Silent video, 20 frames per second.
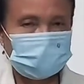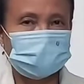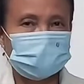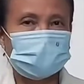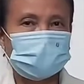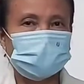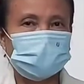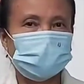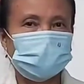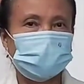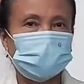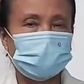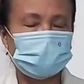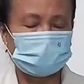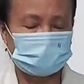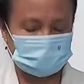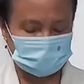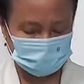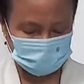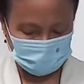dan
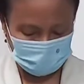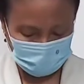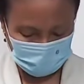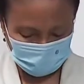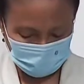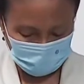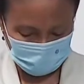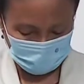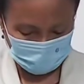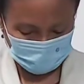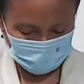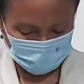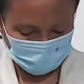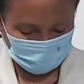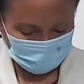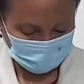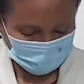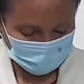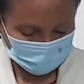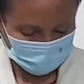Tuhan akan
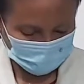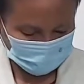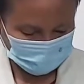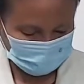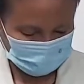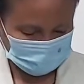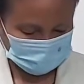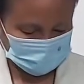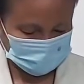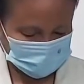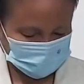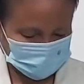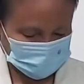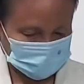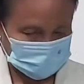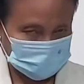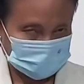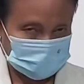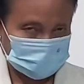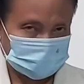meneguhkan
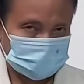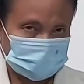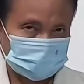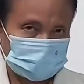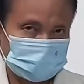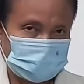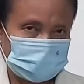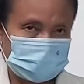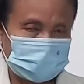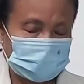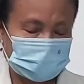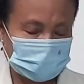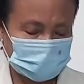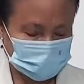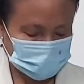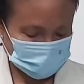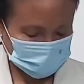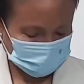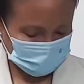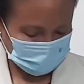di
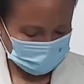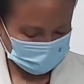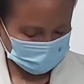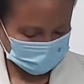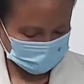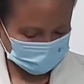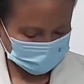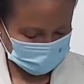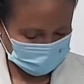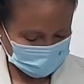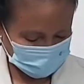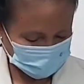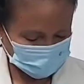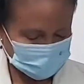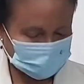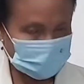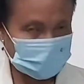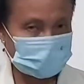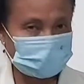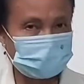dalam kasih
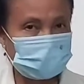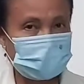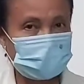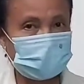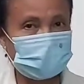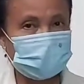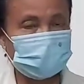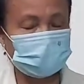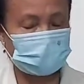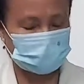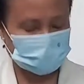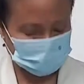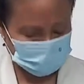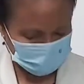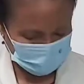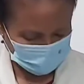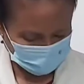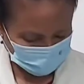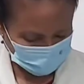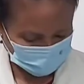karunia-Nya yang
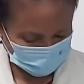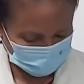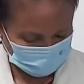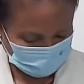begitu